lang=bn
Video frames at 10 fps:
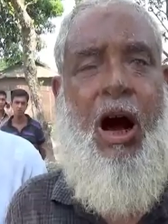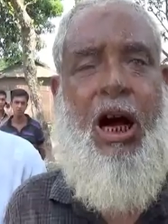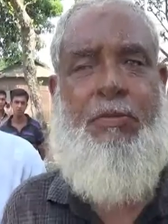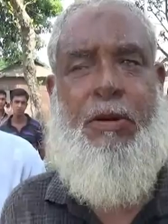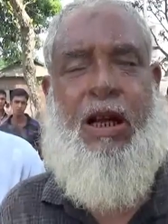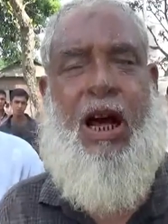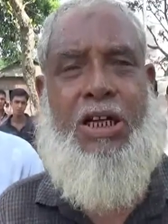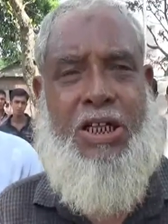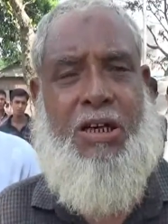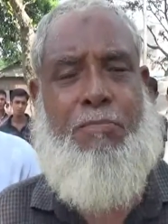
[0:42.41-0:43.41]
হাসপাতালে
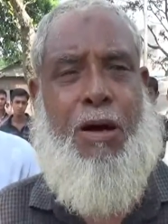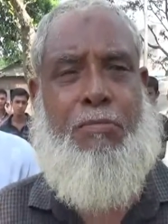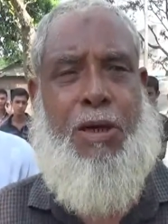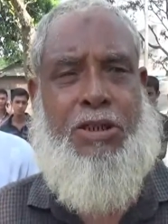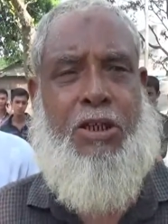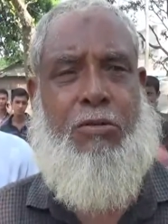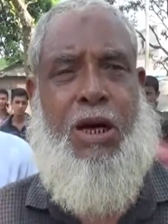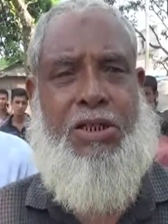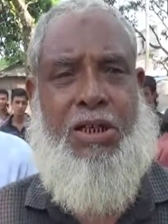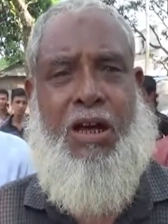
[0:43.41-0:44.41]
আসে পাঁচটার
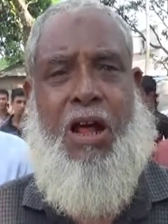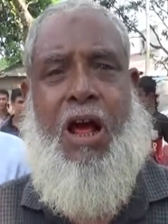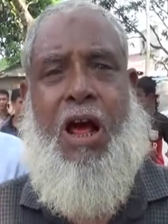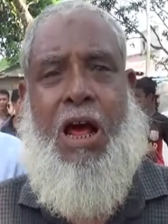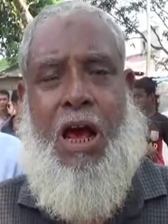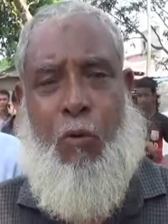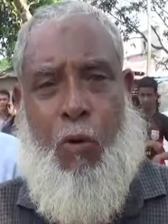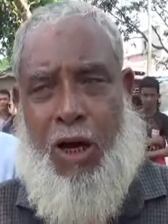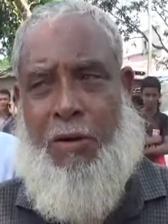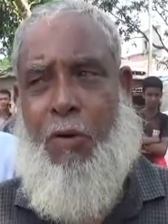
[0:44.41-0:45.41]
সময় আসে
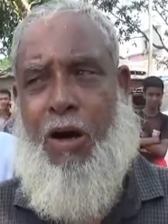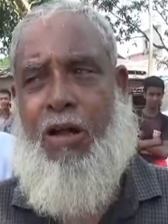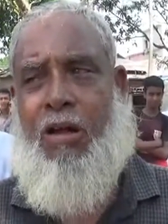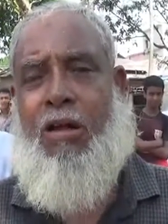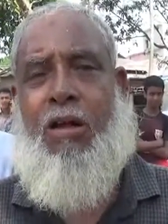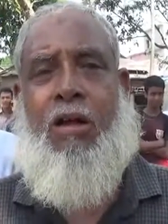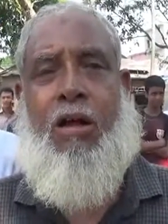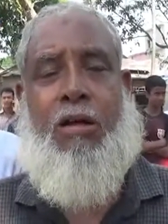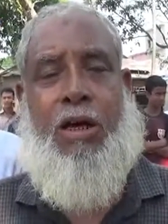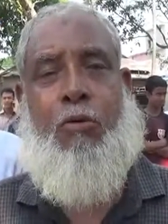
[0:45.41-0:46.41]
ওয়ার্ড
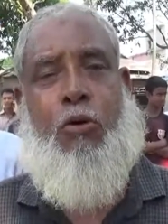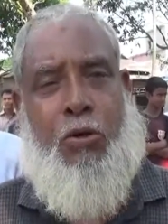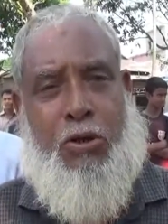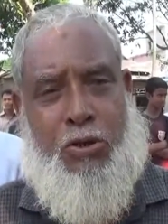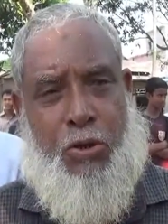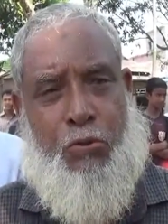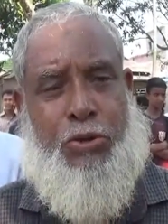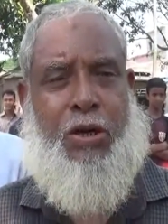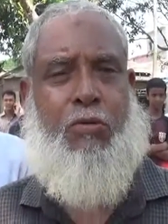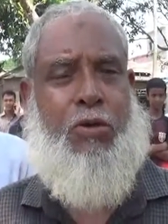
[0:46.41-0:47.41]
বয়কে গুলি করেছিল
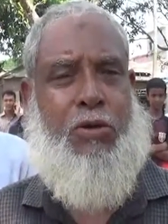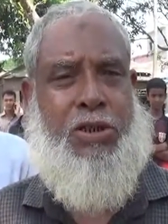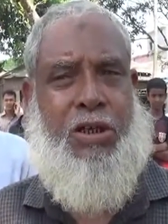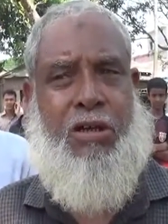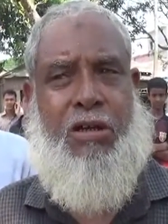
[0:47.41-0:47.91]
দুইটা গুলি করছে